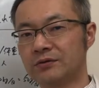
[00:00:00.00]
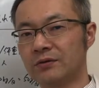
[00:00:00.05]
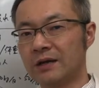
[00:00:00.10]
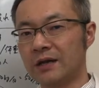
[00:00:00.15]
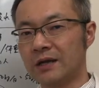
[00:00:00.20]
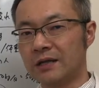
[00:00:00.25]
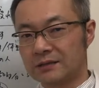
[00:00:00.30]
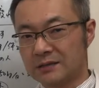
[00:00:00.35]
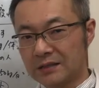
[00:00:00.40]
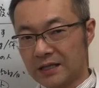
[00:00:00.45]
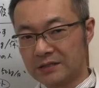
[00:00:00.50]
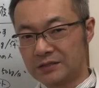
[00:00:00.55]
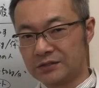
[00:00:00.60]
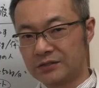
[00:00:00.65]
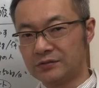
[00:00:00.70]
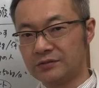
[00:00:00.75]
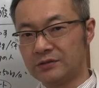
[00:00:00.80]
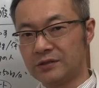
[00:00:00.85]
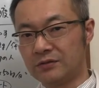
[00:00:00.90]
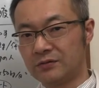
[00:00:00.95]
そこから胆
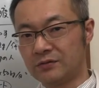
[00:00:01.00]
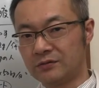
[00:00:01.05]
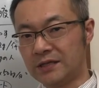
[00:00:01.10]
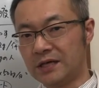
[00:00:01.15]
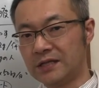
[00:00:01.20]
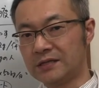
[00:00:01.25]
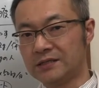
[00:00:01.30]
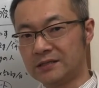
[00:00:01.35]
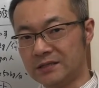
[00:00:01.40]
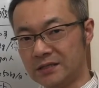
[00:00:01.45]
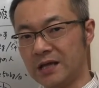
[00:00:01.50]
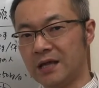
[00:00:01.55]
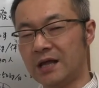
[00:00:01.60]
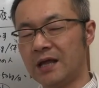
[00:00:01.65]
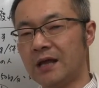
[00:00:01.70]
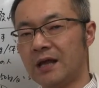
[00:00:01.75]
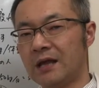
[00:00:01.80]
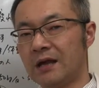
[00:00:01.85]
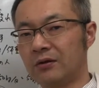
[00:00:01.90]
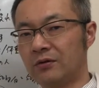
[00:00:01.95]
汁っていうのを出して
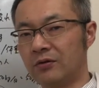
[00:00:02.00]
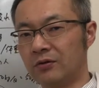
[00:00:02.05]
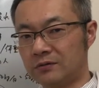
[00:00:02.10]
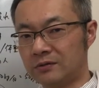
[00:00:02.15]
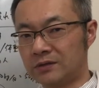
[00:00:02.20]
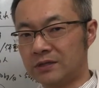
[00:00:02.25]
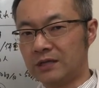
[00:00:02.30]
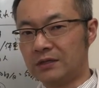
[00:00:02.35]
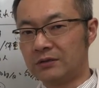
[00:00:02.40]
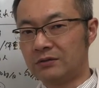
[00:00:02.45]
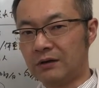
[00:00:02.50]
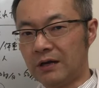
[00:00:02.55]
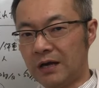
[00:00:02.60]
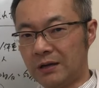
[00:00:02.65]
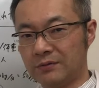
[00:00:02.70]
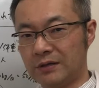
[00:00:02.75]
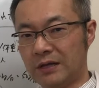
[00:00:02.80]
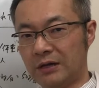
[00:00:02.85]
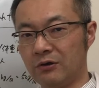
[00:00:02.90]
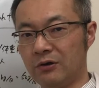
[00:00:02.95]
こってりと
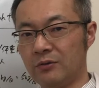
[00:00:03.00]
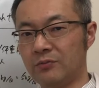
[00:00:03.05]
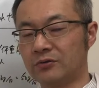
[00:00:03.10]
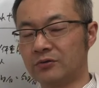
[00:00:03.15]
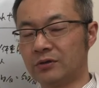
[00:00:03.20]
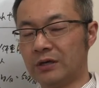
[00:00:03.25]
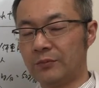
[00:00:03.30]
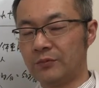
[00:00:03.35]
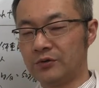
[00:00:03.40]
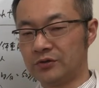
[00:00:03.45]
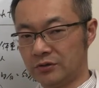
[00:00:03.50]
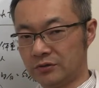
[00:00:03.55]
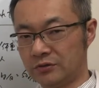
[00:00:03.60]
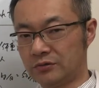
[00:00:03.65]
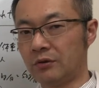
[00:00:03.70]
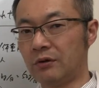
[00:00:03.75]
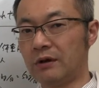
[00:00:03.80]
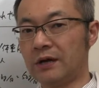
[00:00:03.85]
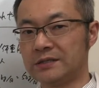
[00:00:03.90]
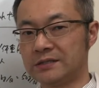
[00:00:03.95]
か脂っこいものとかも一緒
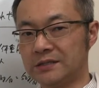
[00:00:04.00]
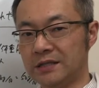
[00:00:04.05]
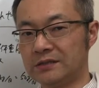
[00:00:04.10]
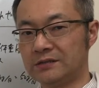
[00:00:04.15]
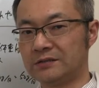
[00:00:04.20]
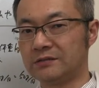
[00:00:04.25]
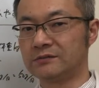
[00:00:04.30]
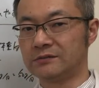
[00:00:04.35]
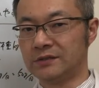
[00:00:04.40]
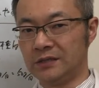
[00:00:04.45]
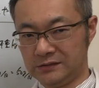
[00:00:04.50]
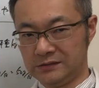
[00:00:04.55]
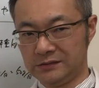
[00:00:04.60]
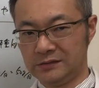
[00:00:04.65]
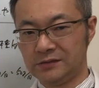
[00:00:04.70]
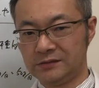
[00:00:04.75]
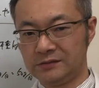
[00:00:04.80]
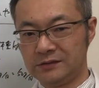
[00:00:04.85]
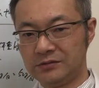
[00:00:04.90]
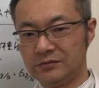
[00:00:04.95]
に溶かしたりするんです
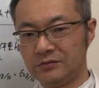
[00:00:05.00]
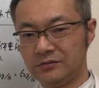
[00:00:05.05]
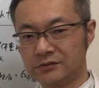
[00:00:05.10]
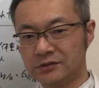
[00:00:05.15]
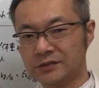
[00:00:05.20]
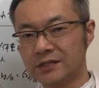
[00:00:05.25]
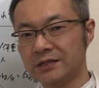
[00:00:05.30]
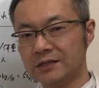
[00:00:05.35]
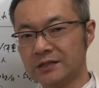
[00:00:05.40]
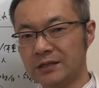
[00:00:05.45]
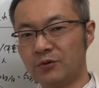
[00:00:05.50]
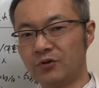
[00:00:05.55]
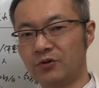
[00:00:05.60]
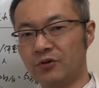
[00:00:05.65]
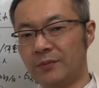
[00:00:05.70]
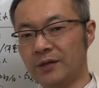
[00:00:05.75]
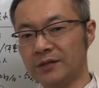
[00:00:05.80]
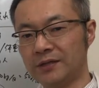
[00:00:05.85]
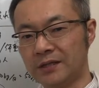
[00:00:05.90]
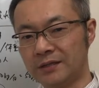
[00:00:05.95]
でその使ったも
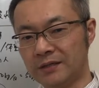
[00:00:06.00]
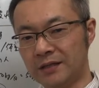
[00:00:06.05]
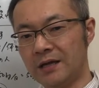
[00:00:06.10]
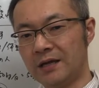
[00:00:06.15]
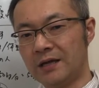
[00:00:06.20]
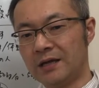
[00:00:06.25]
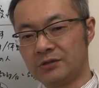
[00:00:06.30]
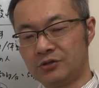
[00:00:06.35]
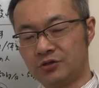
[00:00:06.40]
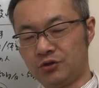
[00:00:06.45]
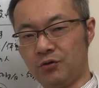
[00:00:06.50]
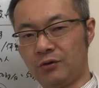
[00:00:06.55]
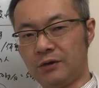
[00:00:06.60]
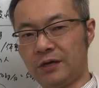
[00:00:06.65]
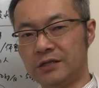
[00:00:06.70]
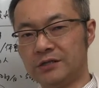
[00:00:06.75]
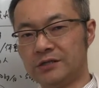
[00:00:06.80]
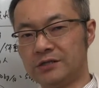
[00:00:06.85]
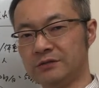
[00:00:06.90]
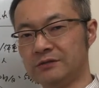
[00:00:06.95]
のをまたね腸
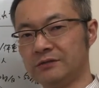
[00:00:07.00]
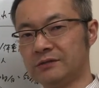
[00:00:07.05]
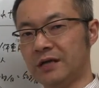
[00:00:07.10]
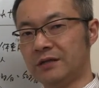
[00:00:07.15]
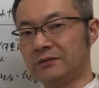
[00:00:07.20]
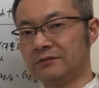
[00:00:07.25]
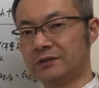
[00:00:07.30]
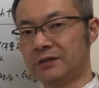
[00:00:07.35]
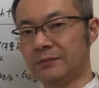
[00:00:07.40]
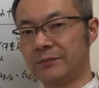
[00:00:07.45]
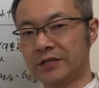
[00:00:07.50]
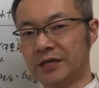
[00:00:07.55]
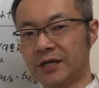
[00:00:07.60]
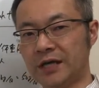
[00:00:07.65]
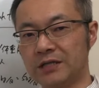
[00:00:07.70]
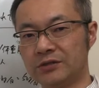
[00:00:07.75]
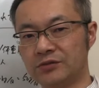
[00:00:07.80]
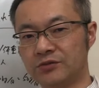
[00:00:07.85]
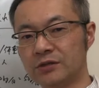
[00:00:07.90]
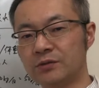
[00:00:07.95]
管循環ってまた
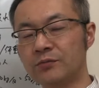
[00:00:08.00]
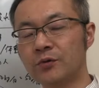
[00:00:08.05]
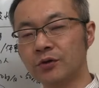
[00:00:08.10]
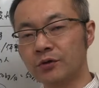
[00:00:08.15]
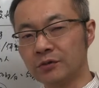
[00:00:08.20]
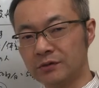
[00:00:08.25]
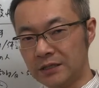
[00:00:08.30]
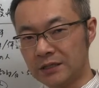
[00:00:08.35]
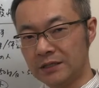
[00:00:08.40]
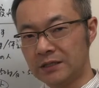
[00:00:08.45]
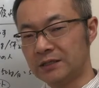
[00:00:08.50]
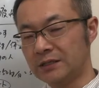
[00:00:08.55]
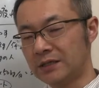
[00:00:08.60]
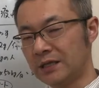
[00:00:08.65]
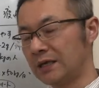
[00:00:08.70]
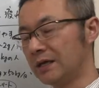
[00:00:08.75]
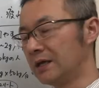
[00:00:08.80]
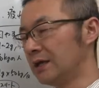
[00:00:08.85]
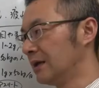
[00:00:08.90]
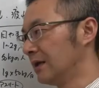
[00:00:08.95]
肝臓に戻ってき
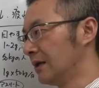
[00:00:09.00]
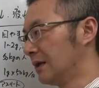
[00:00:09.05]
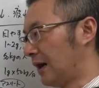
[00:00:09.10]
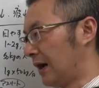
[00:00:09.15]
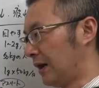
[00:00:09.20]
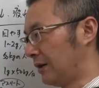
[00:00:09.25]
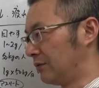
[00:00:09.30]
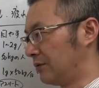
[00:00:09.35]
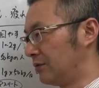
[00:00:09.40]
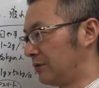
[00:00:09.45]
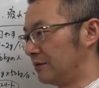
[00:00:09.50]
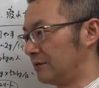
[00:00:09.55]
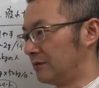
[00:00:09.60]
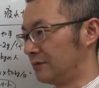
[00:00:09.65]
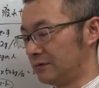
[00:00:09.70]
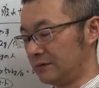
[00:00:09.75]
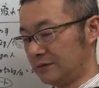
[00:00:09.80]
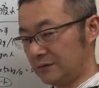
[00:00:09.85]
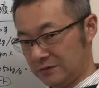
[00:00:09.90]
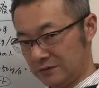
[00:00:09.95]
てあの
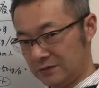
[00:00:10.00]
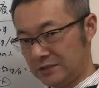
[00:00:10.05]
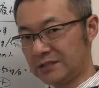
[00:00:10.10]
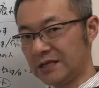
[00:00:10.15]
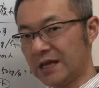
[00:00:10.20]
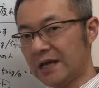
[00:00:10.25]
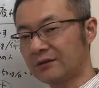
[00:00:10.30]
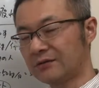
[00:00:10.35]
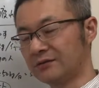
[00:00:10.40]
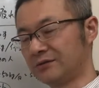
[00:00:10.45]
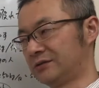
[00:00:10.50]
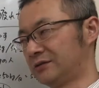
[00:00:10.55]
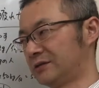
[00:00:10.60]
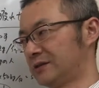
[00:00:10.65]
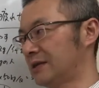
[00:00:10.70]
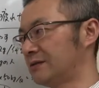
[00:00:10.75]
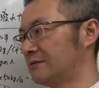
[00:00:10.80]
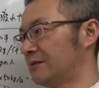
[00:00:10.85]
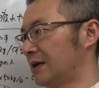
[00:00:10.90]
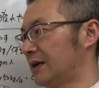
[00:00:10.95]
リサイクル
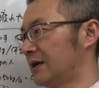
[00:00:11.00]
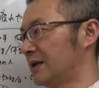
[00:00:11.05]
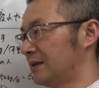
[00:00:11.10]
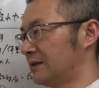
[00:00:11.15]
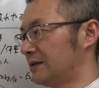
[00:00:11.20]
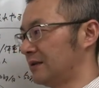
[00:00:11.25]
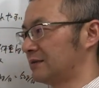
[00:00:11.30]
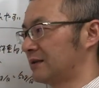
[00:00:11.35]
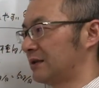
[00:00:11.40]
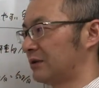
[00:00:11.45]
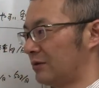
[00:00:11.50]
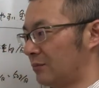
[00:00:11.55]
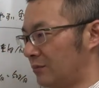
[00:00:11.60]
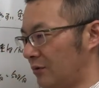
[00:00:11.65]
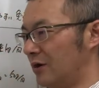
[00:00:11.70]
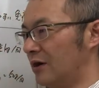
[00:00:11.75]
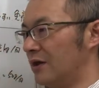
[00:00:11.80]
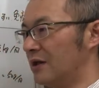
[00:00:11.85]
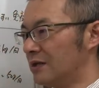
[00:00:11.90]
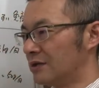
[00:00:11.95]
してるわけなんですけど
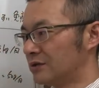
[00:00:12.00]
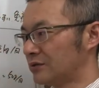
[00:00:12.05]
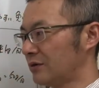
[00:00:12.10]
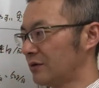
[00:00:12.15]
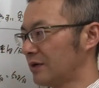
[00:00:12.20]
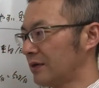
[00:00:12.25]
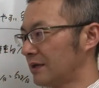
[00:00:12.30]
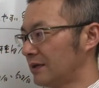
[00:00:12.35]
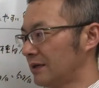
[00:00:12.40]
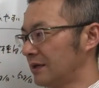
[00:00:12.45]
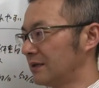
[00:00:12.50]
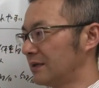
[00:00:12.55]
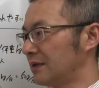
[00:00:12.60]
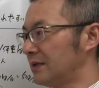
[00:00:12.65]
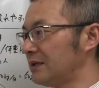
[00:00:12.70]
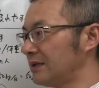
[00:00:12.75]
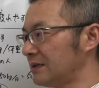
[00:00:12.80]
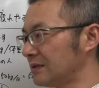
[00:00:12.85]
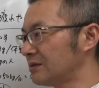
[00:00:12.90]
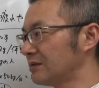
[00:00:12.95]
もそれがね
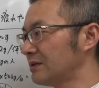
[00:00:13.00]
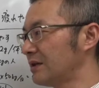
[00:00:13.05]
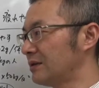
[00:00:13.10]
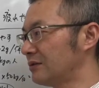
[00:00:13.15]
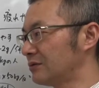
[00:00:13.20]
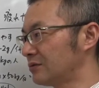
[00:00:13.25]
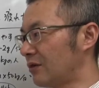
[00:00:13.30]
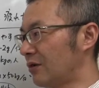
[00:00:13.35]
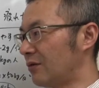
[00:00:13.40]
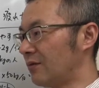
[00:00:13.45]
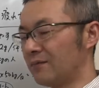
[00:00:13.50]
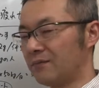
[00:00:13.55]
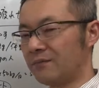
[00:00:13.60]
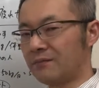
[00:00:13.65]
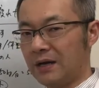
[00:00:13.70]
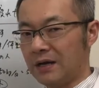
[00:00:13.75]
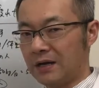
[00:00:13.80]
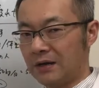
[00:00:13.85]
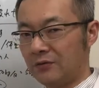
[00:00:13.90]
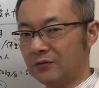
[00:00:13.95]
行き過ぎると、
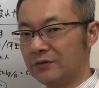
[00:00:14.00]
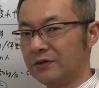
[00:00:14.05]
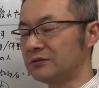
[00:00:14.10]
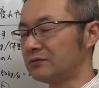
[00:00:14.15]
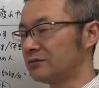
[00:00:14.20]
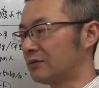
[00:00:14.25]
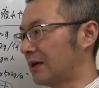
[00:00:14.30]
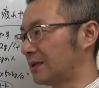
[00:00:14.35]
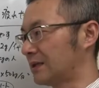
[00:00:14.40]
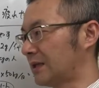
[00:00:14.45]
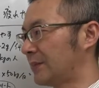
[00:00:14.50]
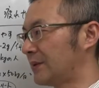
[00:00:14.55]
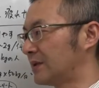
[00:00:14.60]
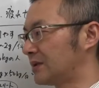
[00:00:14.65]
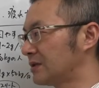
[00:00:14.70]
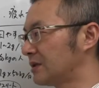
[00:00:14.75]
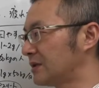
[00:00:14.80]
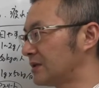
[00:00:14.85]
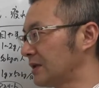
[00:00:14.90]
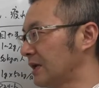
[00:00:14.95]
まあ、お肉とか食
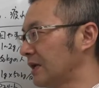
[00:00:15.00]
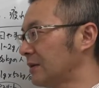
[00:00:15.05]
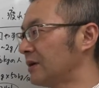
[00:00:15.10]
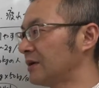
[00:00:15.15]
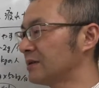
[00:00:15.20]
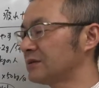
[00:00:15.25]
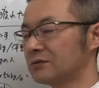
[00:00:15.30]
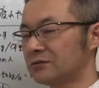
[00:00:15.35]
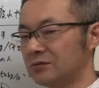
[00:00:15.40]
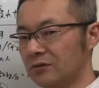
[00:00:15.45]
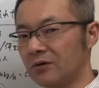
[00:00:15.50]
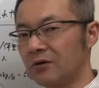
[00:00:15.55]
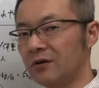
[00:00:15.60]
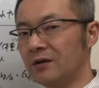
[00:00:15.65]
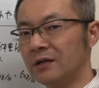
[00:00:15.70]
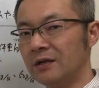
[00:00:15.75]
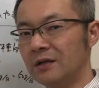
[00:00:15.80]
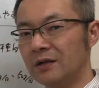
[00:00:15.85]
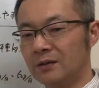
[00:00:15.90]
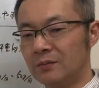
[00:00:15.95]
べ過ぎちゃいます
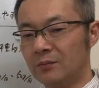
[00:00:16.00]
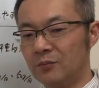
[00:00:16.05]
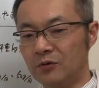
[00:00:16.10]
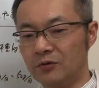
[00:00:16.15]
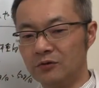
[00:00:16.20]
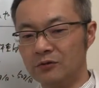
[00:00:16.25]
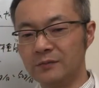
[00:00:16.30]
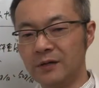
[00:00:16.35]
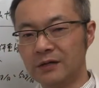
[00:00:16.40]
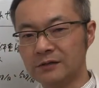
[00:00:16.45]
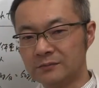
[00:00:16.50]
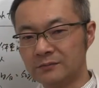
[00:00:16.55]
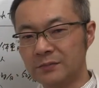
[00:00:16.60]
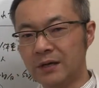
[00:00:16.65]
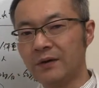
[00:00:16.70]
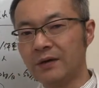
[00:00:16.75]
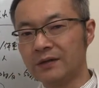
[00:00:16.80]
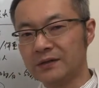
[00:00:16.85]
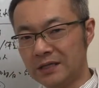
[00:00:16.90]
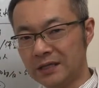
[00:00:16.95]
ともううまく
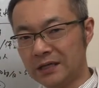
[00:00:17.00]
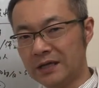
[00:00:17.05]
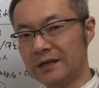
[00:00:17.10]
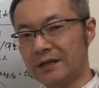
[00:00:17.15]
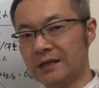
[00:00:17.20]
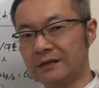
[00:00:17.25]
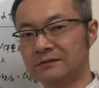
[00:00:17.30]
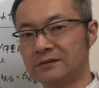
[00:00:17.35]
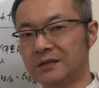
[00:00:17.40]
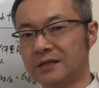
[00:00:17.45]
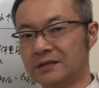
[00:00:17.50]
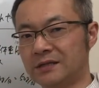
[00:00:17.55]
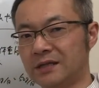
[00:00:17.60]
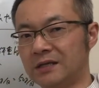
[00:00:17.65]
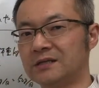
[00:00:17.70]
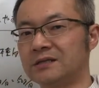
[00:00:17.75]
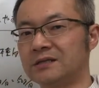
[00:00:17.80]
回っていかなくなった